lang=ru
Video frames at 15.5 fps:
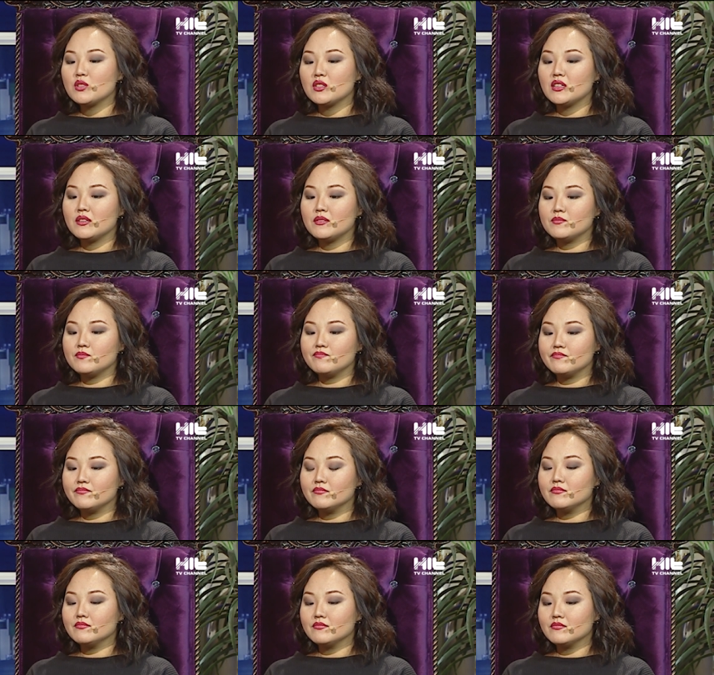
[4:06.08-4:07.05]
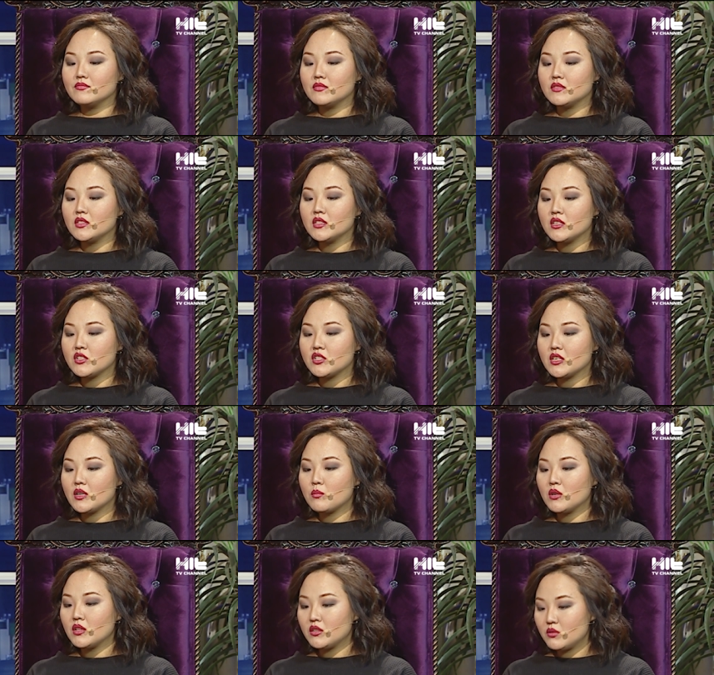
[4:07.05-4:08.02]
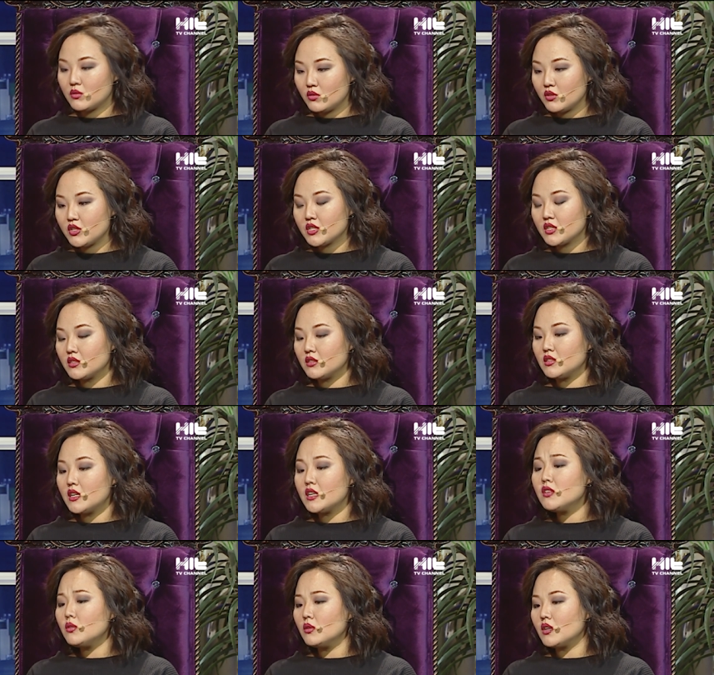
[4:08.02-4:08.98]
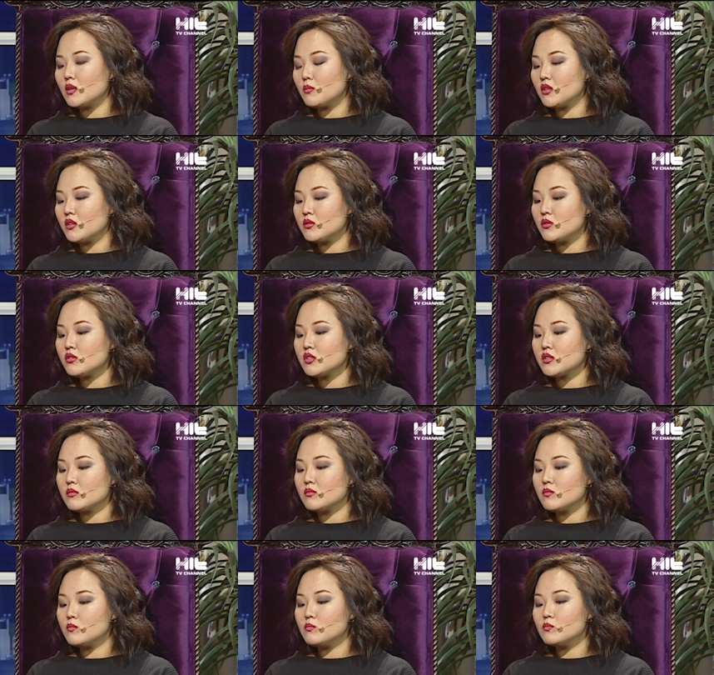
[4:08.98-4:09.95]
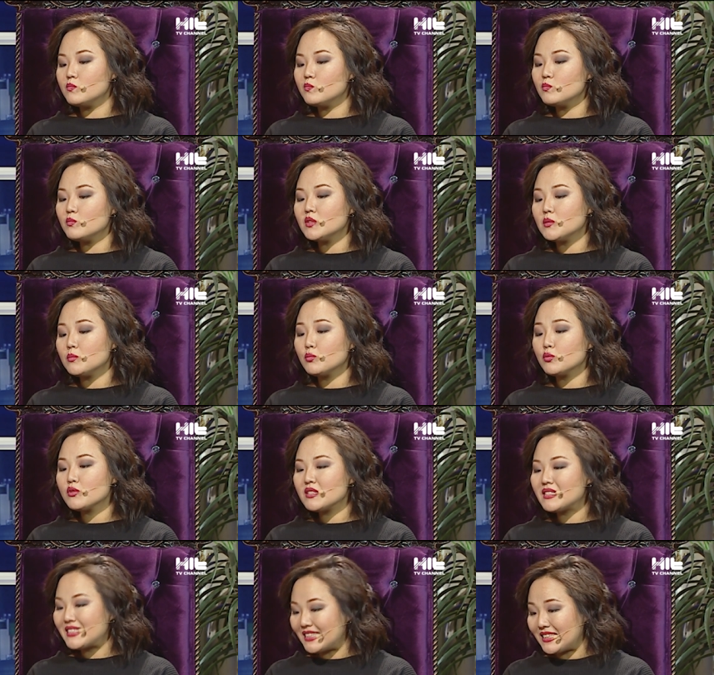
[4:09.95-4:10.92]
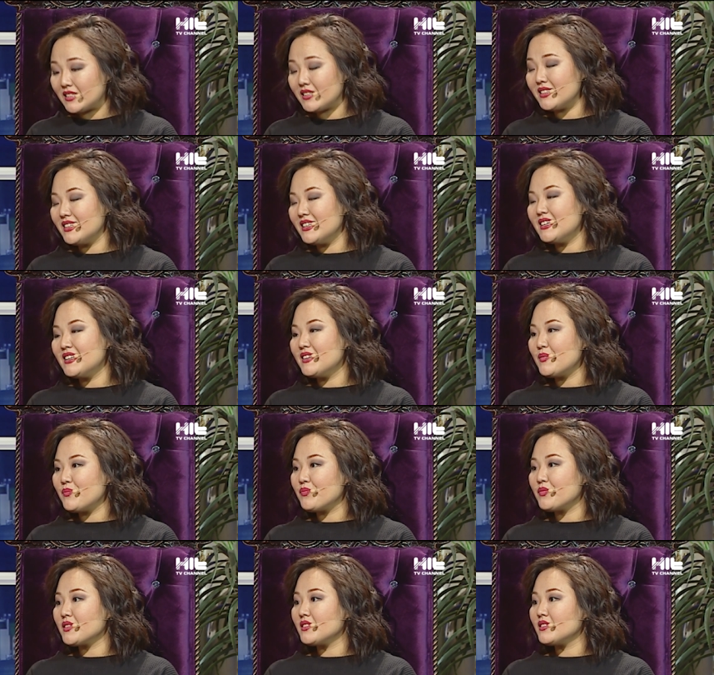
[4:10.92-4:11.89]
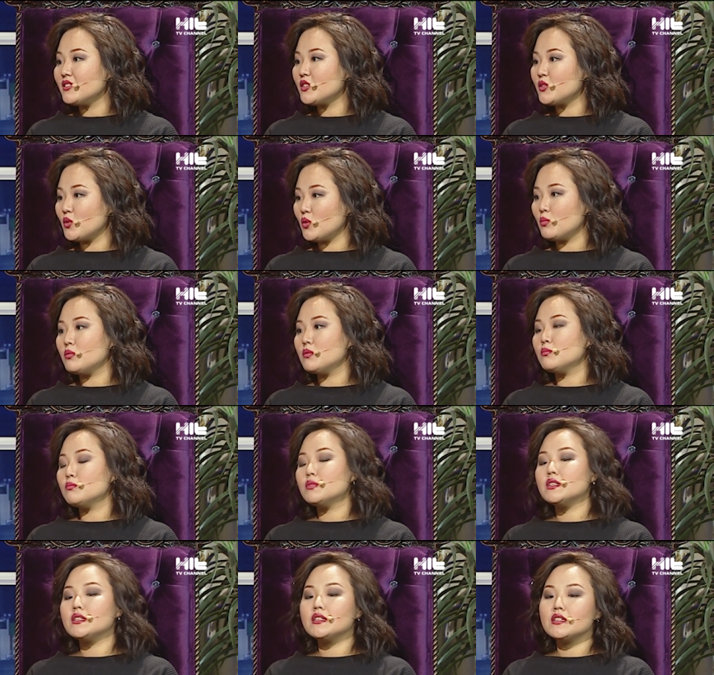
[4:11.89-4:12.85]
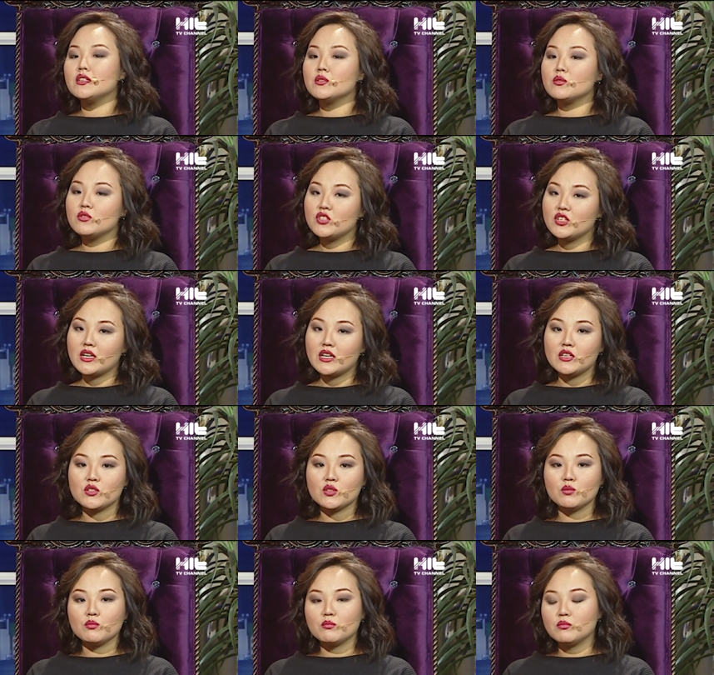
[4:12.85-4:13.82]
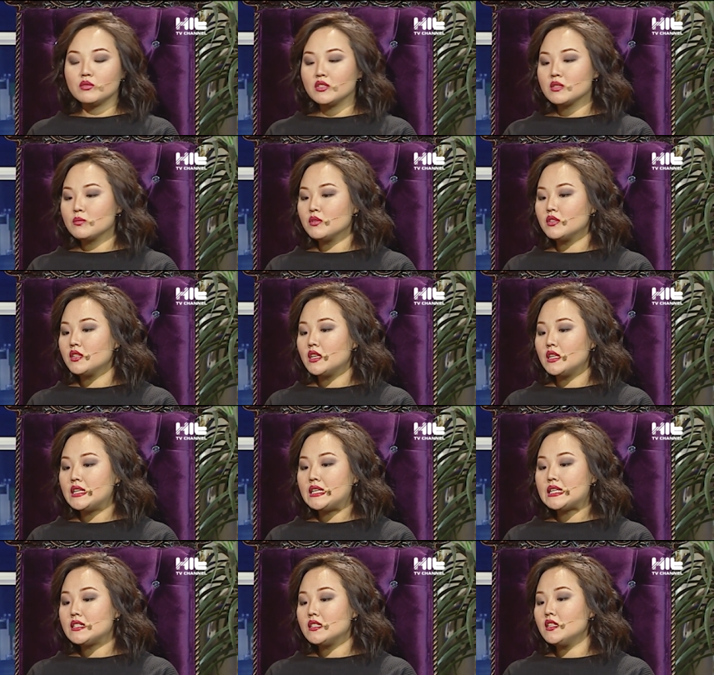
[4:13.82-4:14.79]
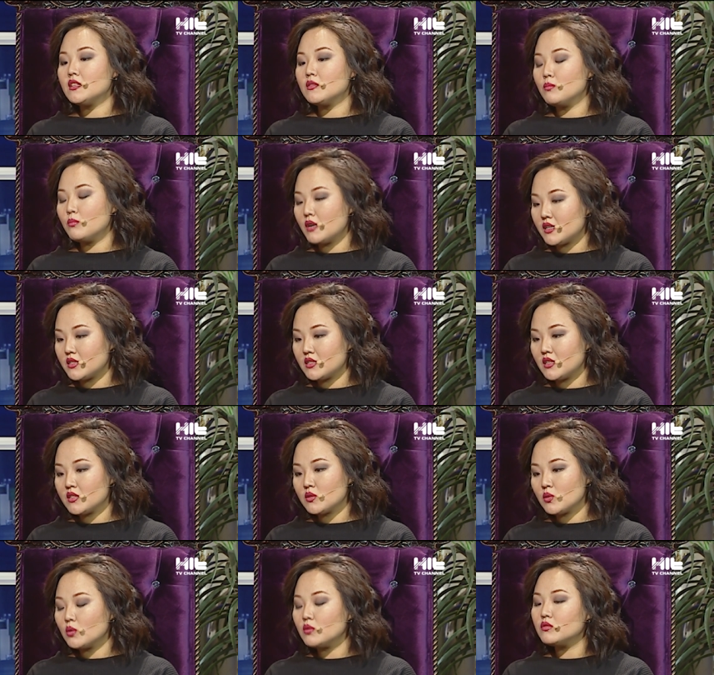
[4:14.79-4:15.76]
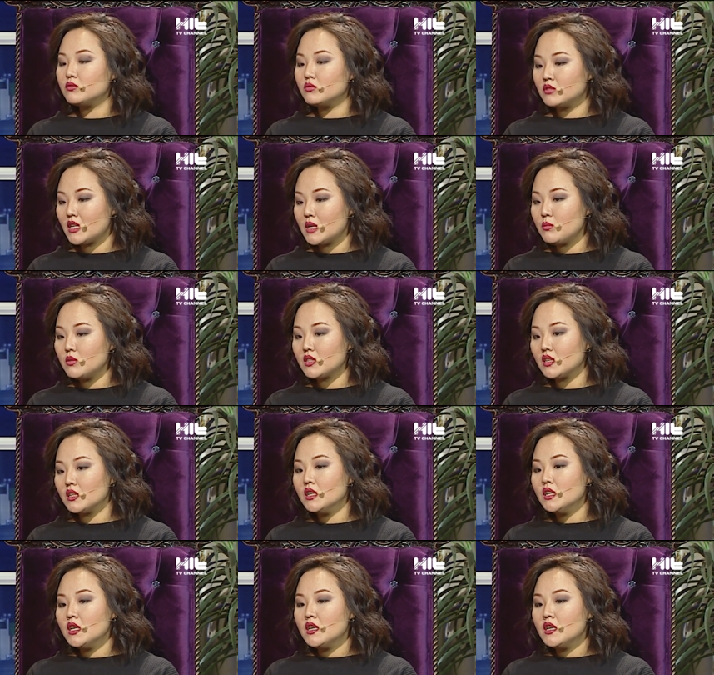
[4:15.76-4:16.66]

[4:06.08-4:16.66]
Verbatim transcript: что нынешняя молодежь, да и не только молодежь, а мы пустые чтобы мы не изучали, чтобы мы не смотрели, если нет базы, основы, фундамента,